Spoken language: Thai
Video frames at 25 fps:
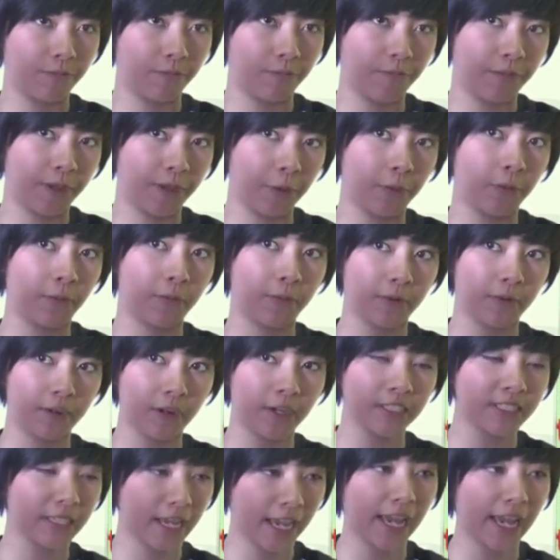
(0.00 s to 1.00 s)
ฟิล
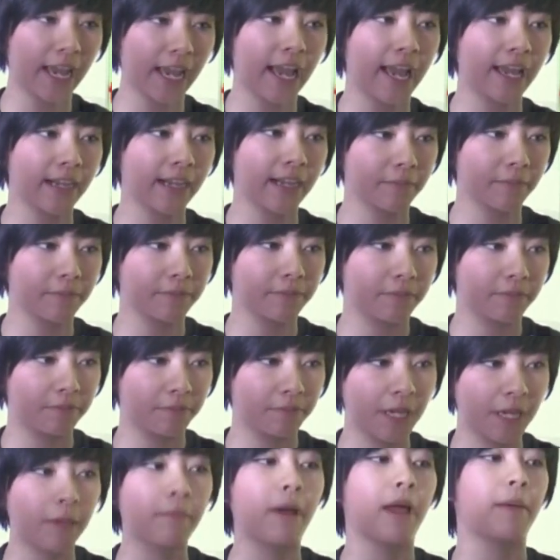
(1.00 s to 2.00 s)
ก็จะคล้ายๆ กับ
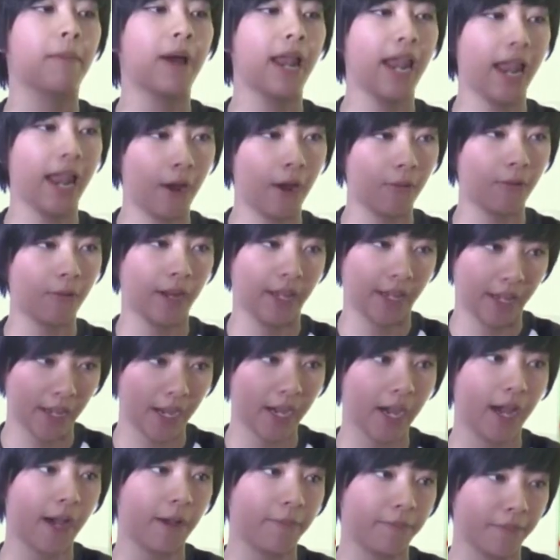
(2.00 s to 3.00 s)
เชียงใหม่บ้านเราอะไรเงี้
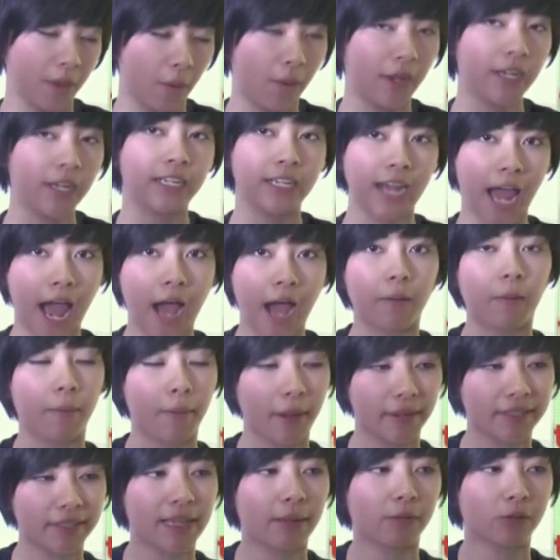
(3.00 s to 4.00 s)
ยค่ะ แต่ว่าเดินทางออกป
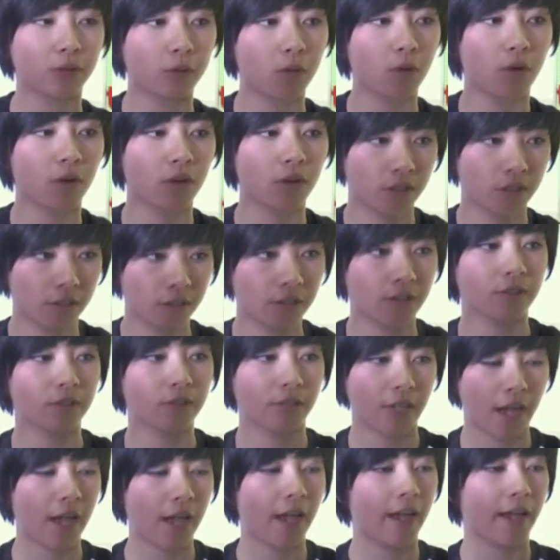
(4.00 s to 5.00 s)
ระมาณสามชั่วโมงครึ่ง
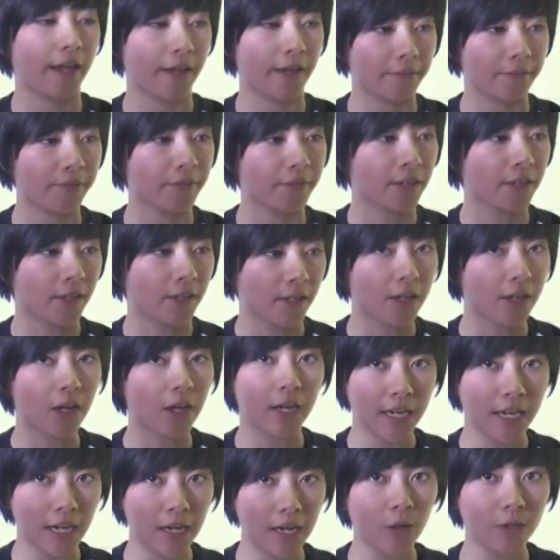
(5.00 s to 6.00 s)
ใช่แล้วก็
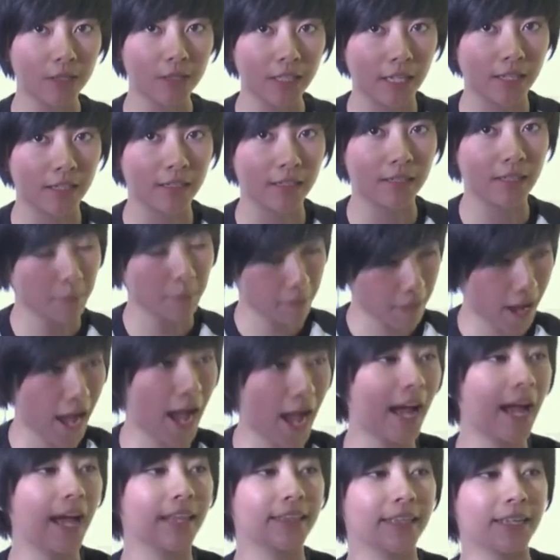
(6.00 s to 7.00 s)
ที่นั่นรถติดติดมา
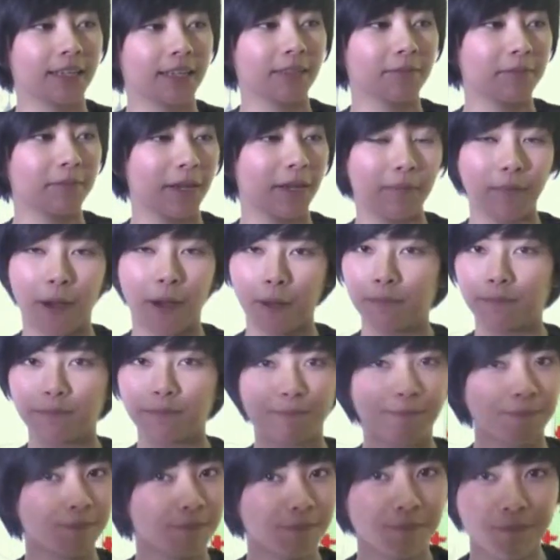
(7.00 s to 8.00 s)
กค่ะ ติดเป็นแบบ
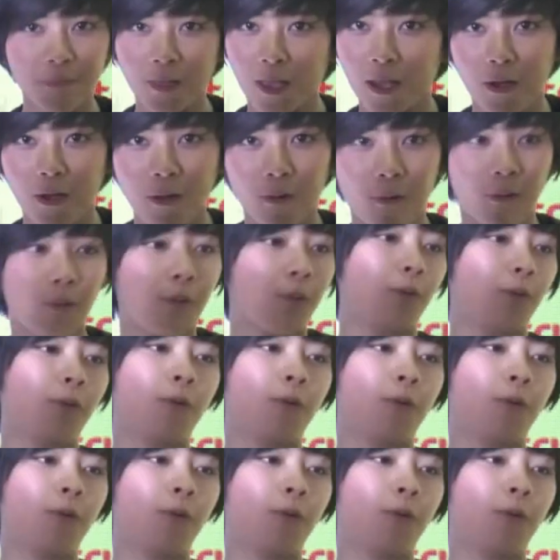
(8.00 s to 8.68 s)
โอ้โห